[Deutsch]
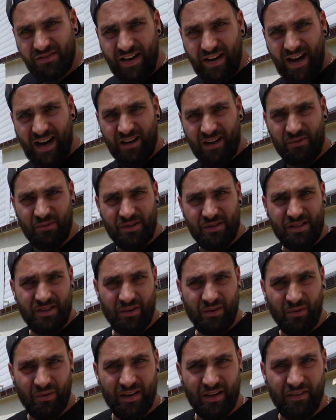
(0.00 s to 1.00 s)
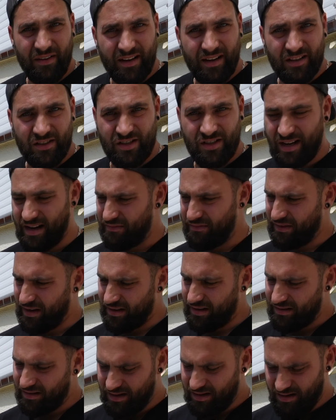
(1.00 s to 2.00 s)
zwei Akkus und ein Winkelschleifer.
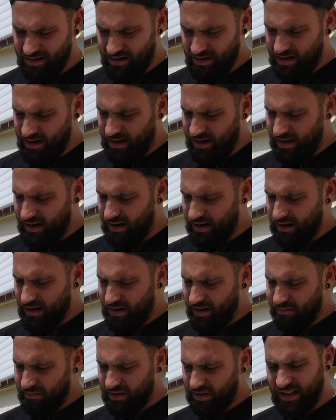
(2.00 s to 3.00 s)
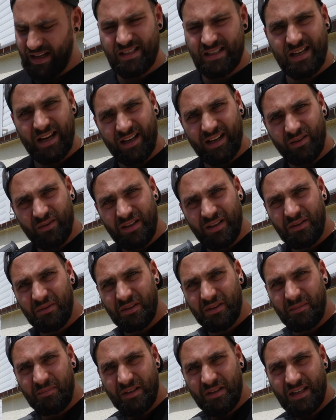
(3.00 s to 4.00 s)
Ne? Ähm,
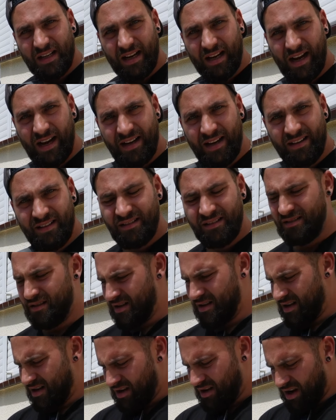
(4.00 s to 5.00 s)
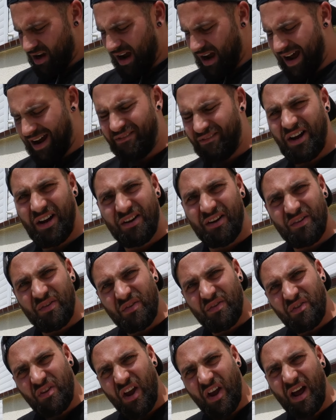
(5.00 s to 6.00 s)
Drehzahlregulierung gibt es hier keine, aber
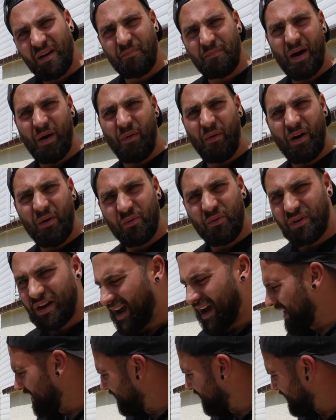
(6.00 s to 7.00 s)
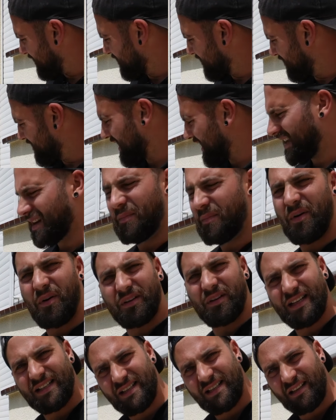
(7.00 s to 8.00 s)
der hat Power und gerade für so Sachen, da
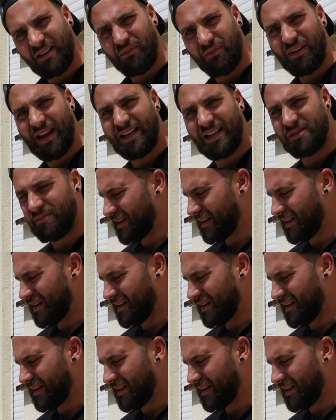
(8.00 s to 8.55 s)
braucht ihr jetzt nicht Flex